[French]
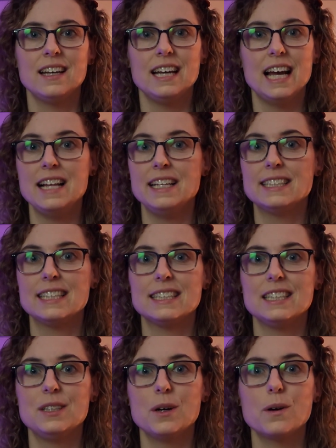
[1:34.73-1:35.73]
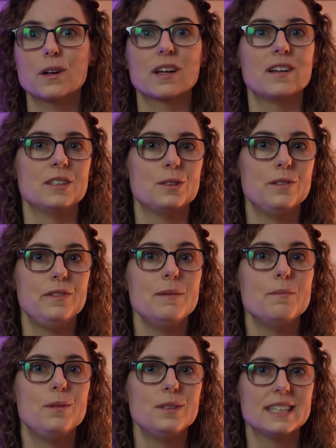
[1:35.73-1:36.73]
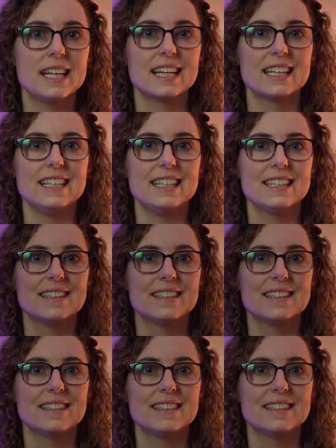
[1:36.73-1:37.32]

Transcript: Elles nécessitent donc un suivi plus serré.